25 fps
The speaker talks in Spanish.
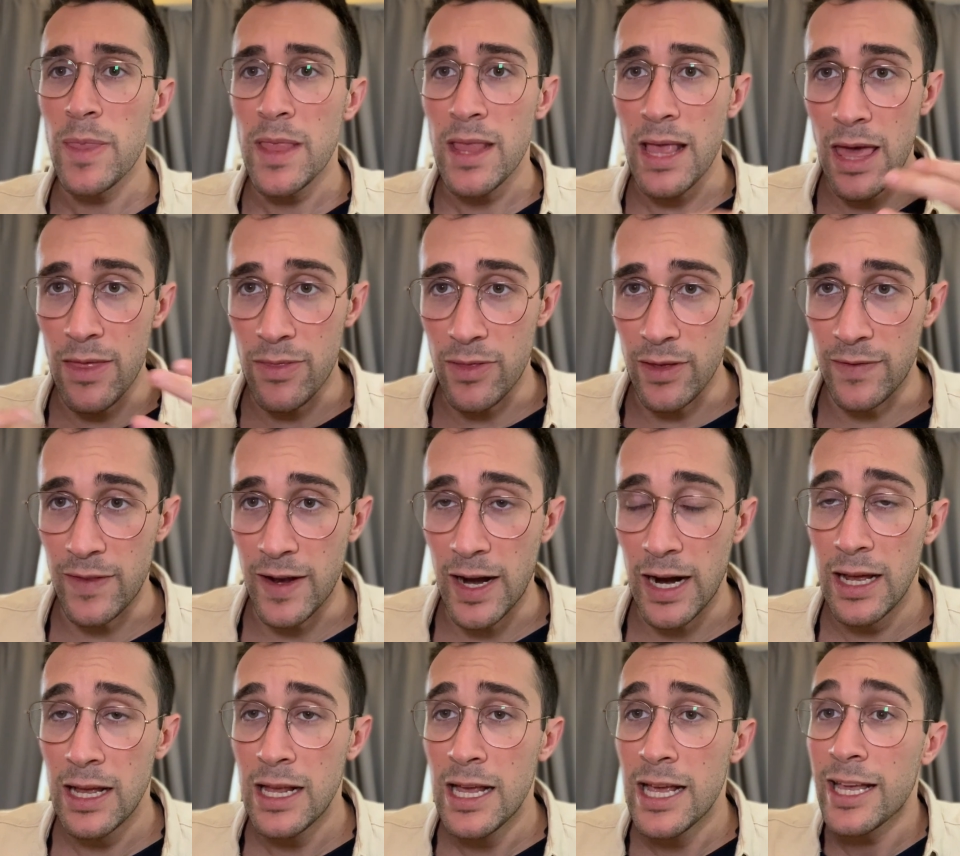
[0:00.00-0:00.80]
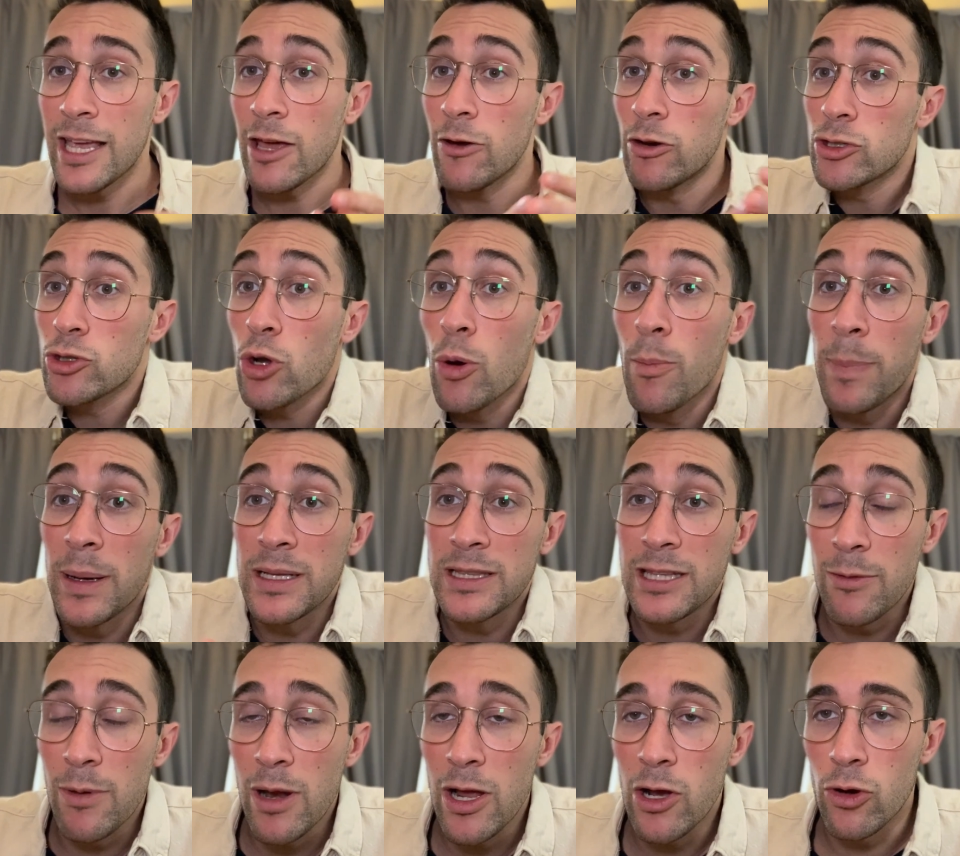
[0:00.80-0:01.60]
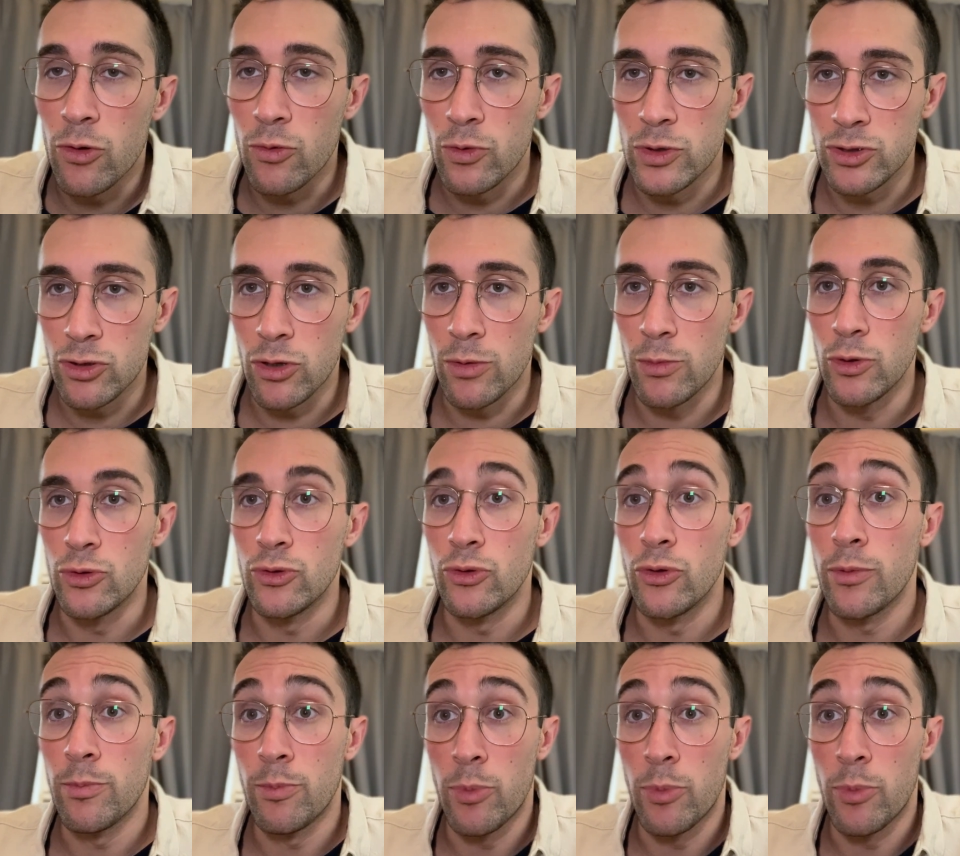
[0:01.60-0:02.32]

etcétera, que no es compatible con nuestro Bluetooth.